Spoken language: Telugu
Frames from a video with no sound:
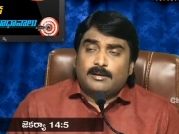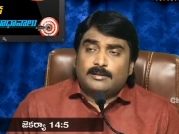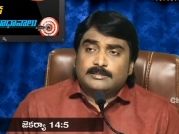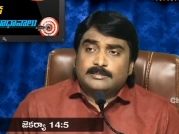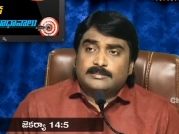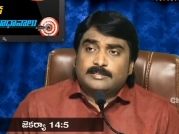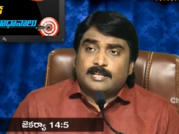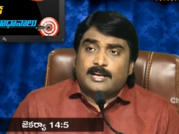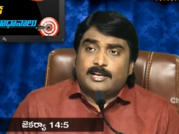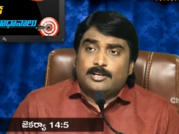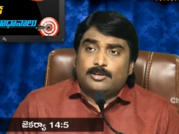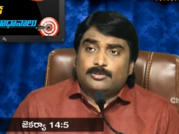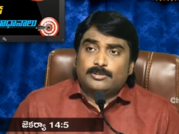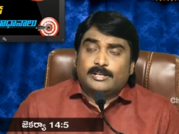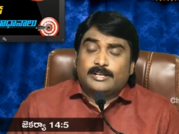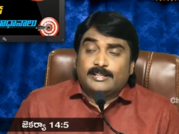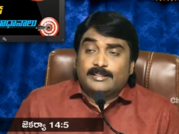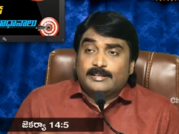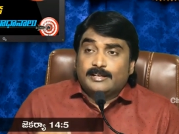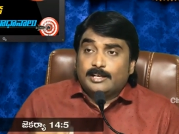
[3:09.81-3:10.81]
స్థాయిలో
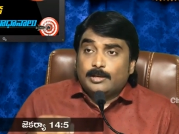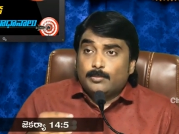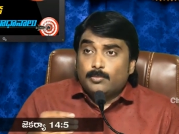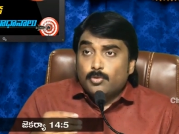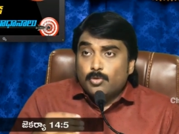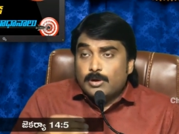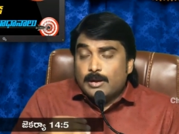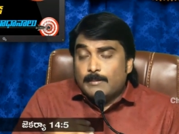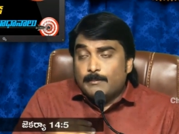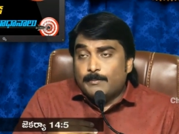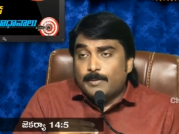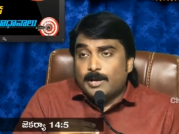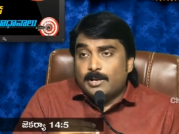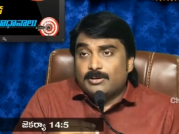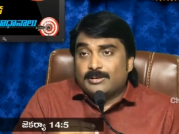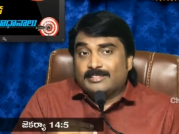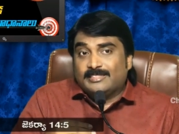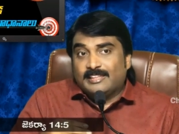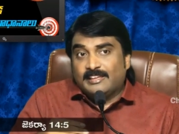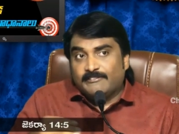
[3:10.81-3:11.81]
ఉందండి ఎందుకంటే భూకంపాల
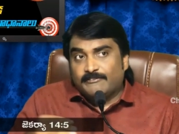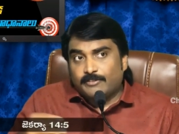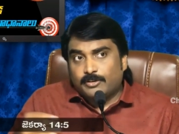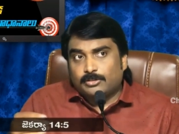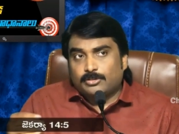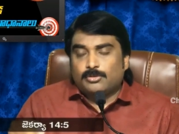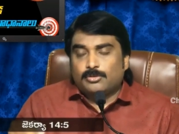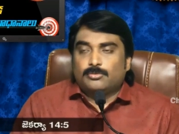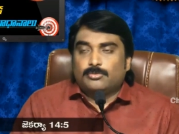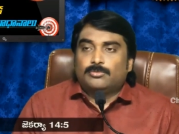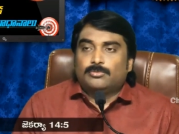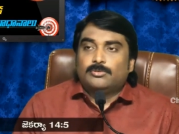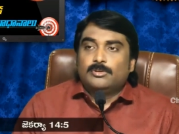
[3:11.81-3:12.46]
యొక్క తీవ్రతను